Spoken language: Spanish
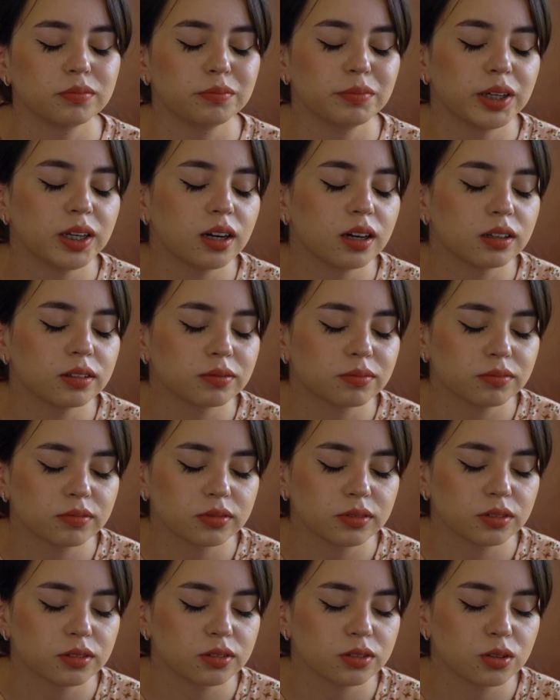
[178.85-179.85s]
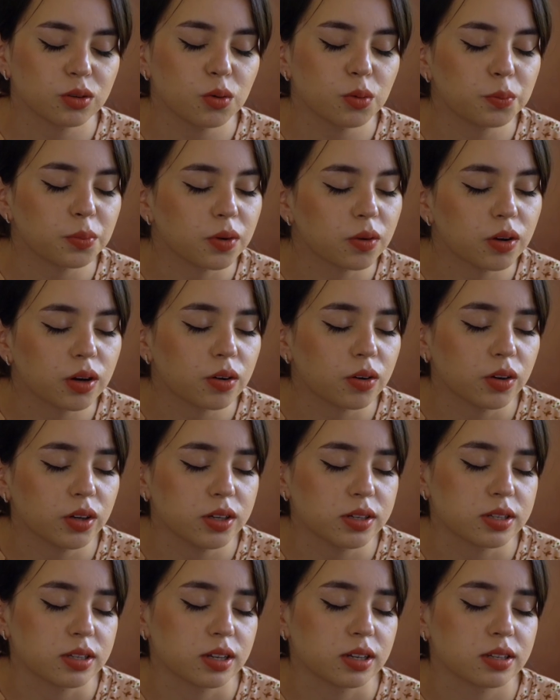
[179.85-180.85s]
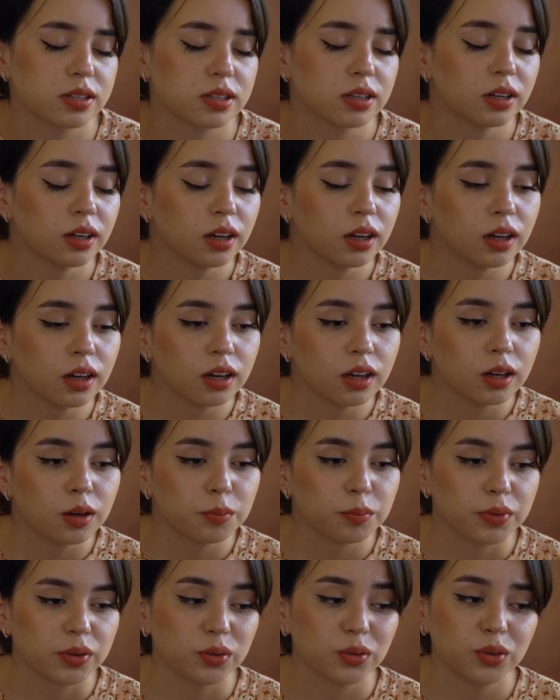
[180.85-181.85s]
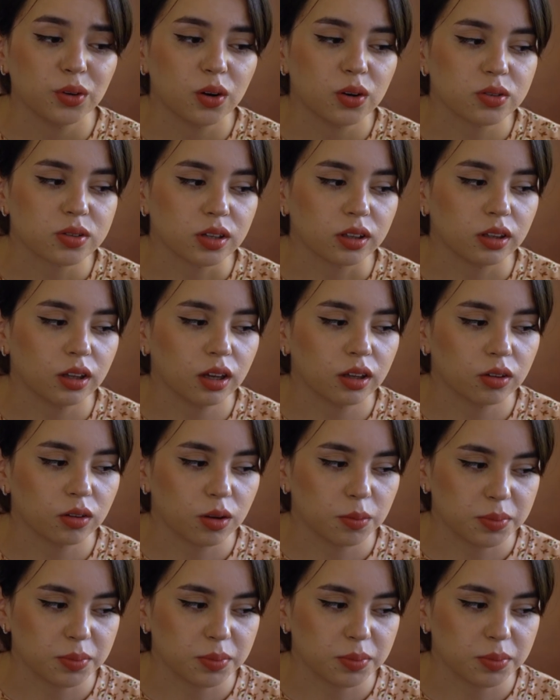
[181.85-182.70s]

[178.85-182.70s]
mira, son un poco egoístas, pero yo los entiendo